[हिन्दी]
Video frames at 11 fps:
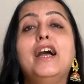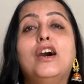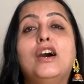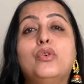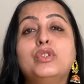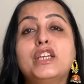आ,
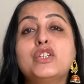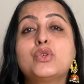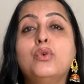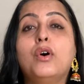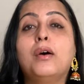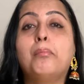उनके जो
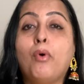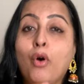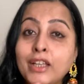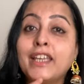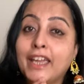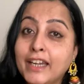बहुत
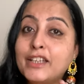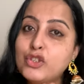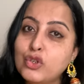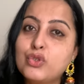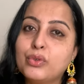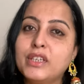हिट जो
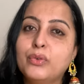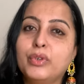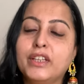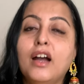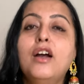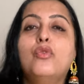जोड़ी हुई
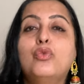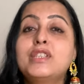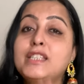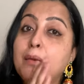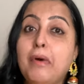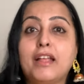ना वो
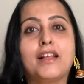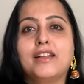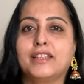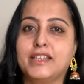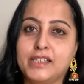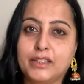सलमान खान
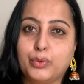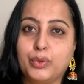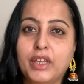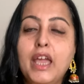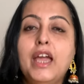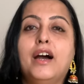के साथ हुई
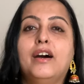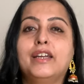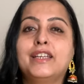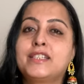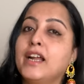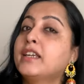इट
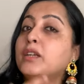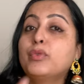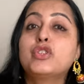स्टार्टेड विद